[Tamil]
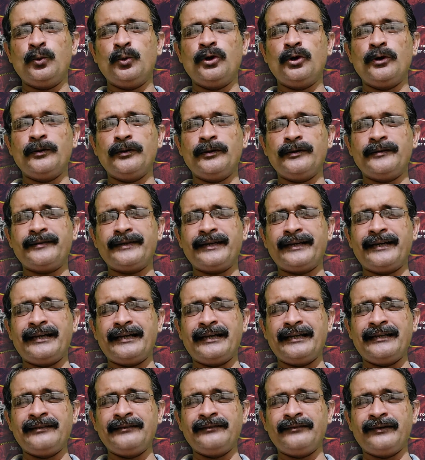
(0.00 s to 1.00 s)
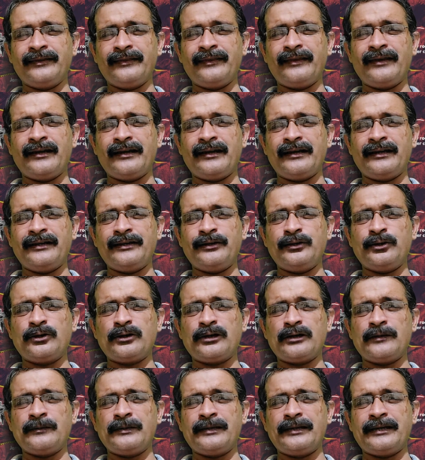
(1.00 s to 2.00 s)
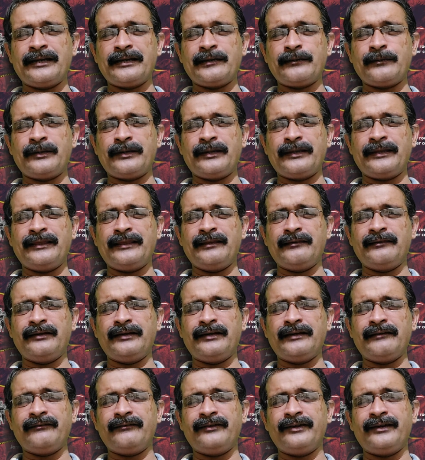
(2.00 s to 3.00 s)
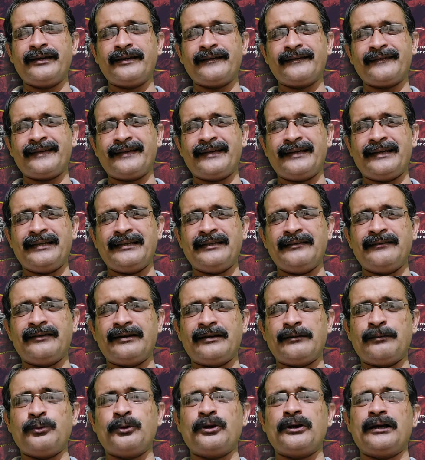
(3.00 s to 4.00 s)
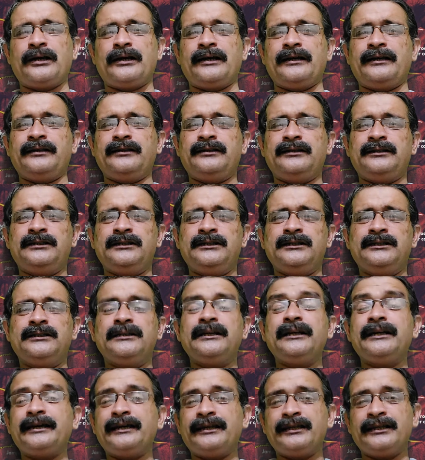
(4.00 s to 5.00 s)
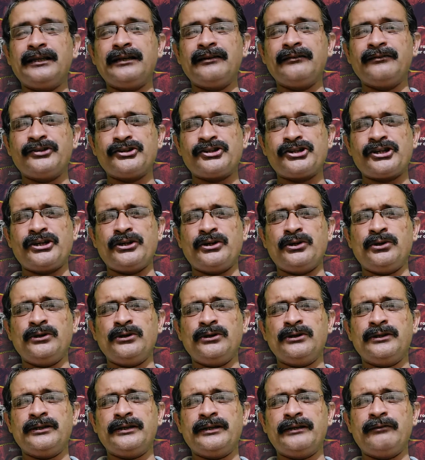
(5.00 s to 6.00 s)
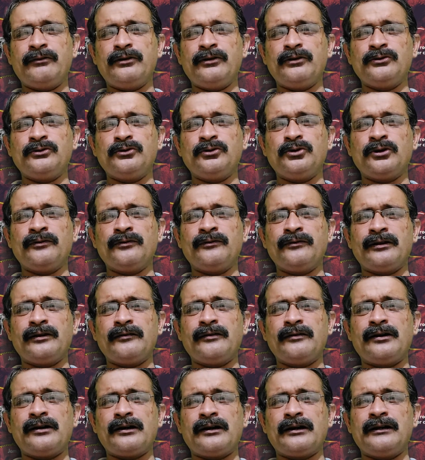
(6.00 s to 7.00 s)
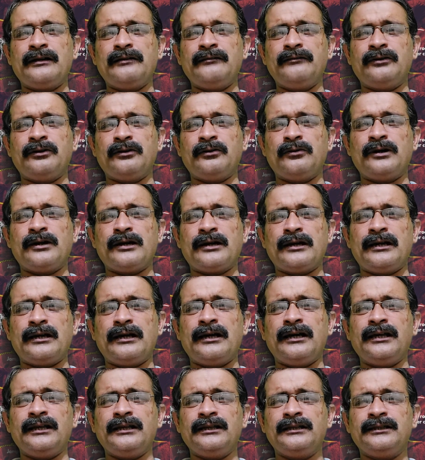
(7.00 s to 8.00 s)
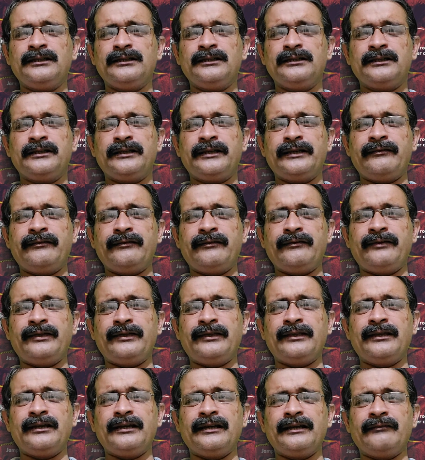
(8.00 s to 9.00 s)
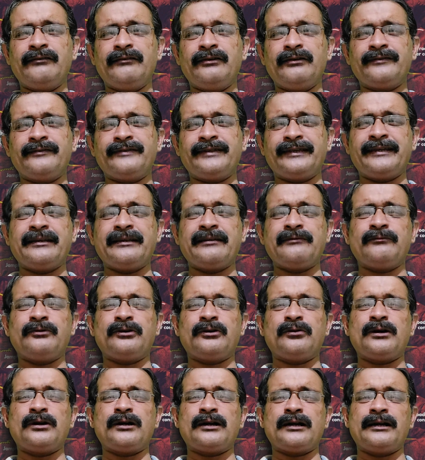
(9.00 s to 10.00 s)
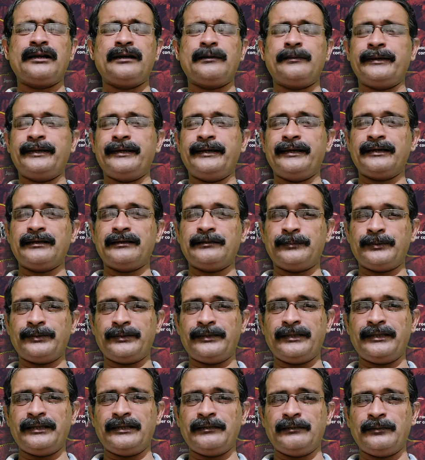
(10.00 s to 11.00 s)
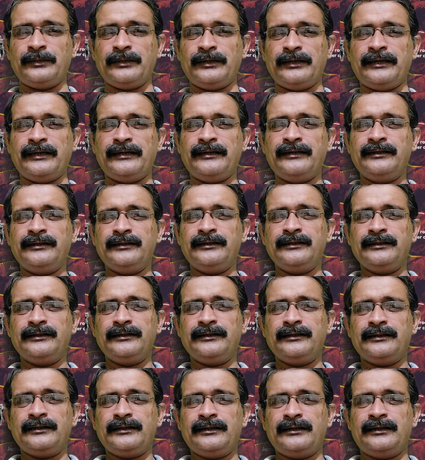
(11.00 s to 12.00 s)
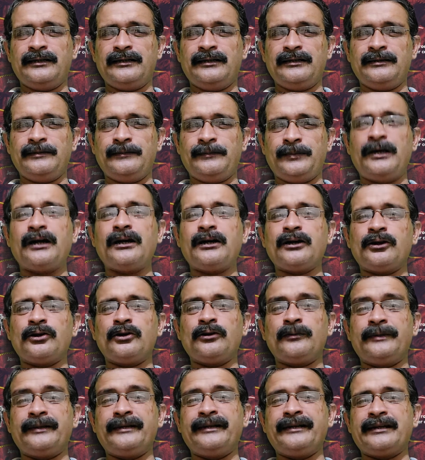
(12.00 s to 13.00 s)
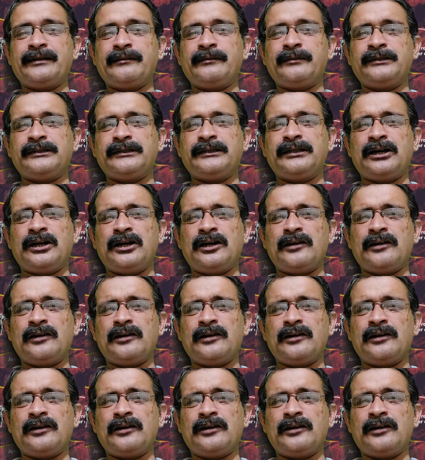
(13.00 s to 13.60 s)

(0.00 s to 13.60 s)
ஒரு சைட்லேருந்து வந்தாங்க டோக்லாமில் அட்டாக் பண்ண இந்த வாட்டி வேறு சைட்லேருந்து வர போகிறாங்க இதுதான் விஷயம் எவ்வளோ தூரம் வருவார்கள் வருவார்களா எவ வந்தால் எவ்வளோ சீக்கிரம் வருவார்கள் அப்படிங்கிறத பற்றி நம்ம பார்க்கணும் அப்படின்ற மாதிரி தான்